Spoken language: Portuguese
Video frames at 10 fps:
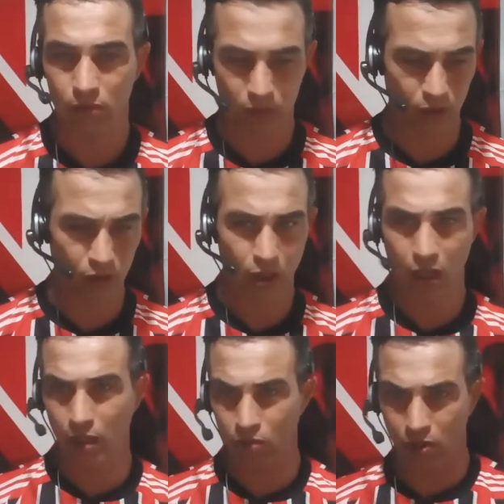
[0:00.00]
Hã?
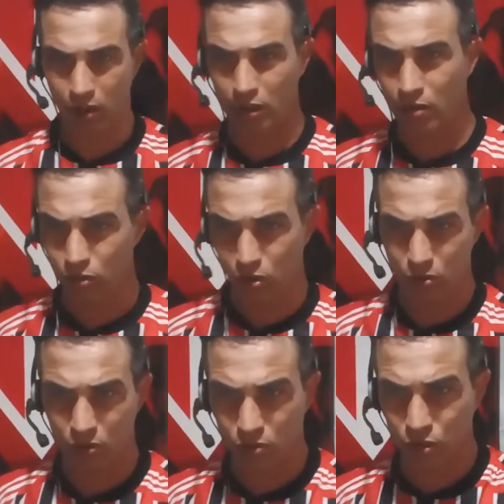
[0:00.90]
Agora tem um
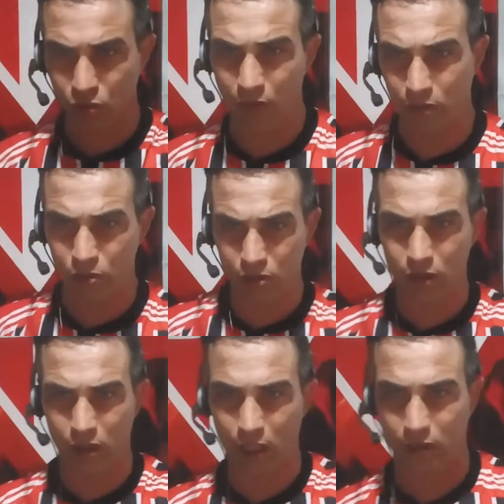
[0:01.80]
jogo contra o Juventude
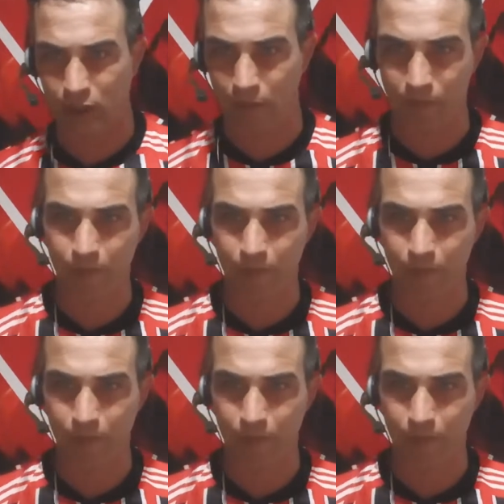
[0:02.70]
em casa.